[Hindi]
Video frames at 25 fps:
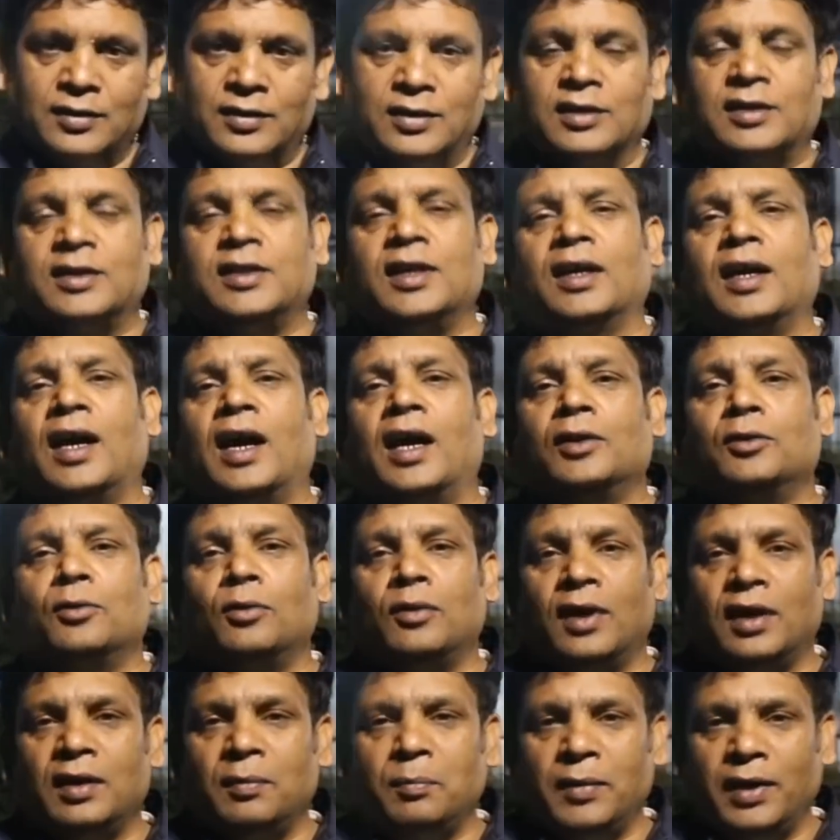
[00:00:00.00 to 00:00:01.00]
शिक्षक
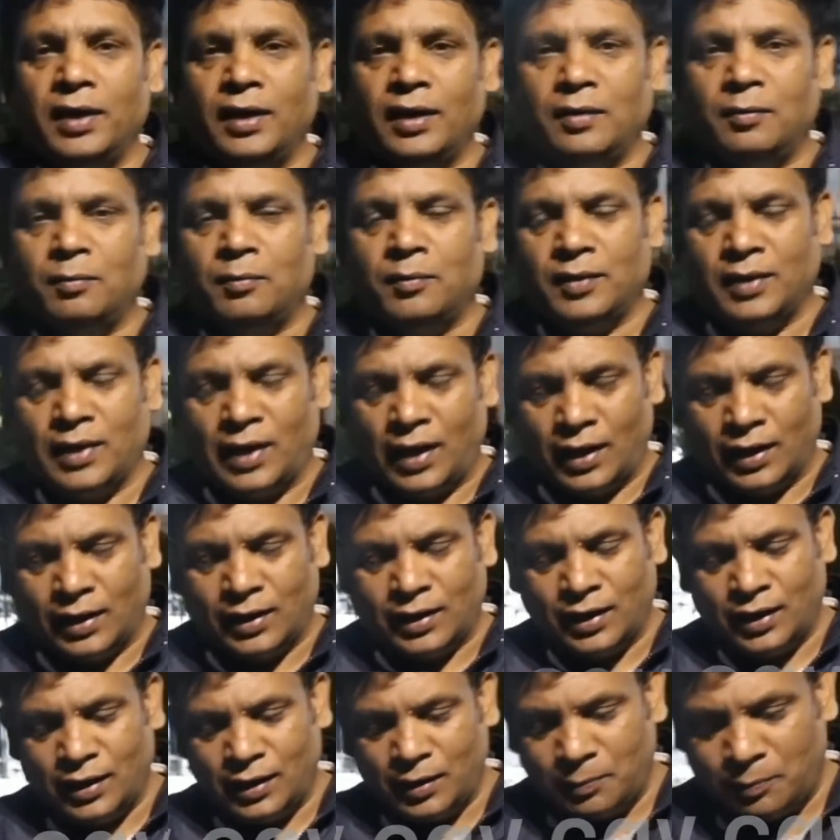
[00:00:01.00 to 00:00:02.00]
आंदोलन में यहाँ
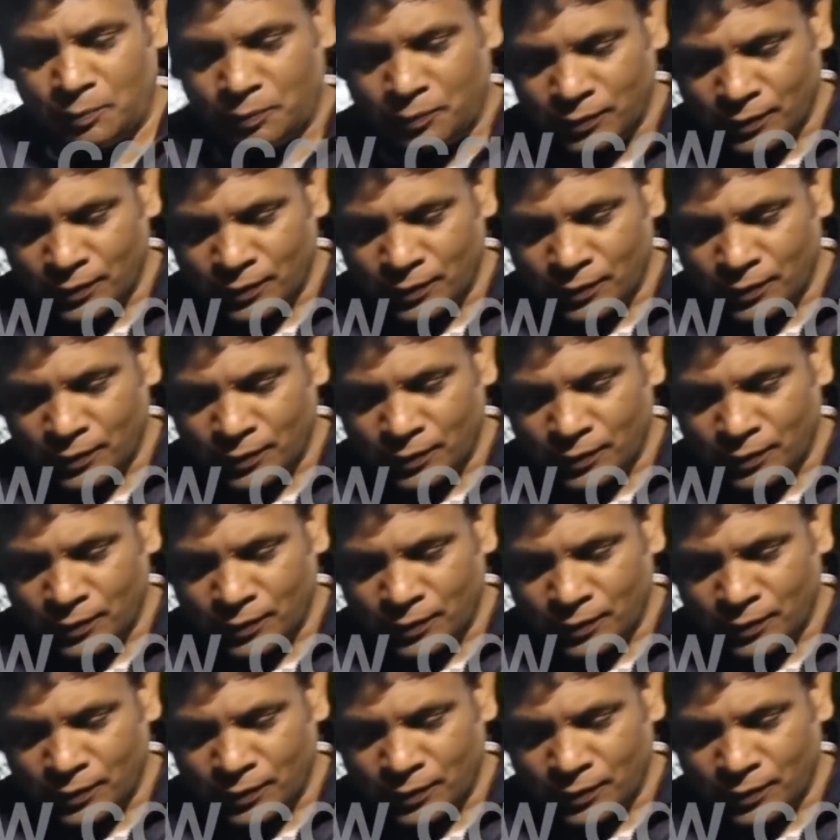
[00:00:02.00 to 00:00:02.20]
के